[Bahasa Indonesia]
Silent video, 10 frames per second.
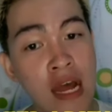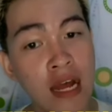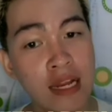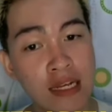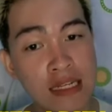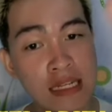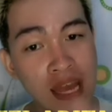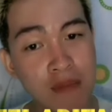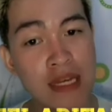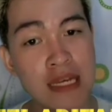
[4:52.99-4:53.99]
uh, eh,
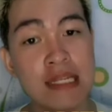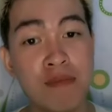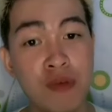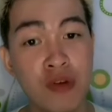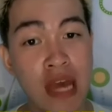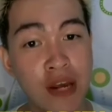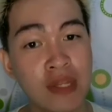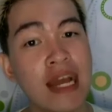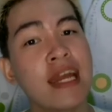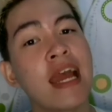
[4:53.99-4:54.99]
DM ke Isabiu Garut
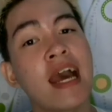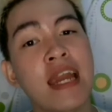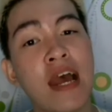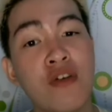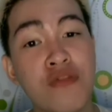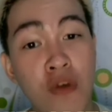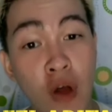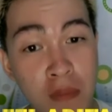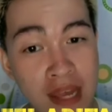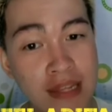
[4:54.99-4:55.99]
kalian akan aku
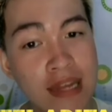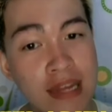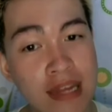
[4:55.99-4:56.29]
fallback dan